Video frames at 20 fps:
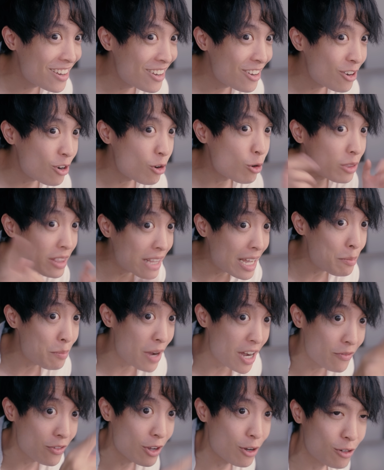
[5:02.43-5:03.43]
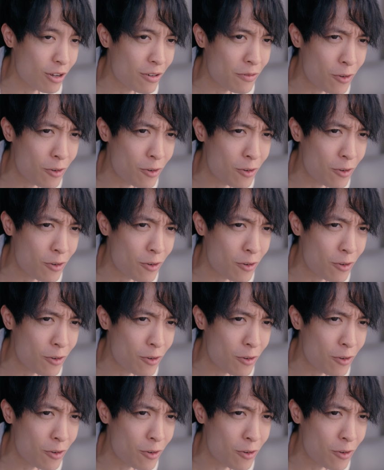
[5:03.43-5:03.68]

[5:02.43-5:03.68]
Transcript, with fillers: Und dann machen wir auch noch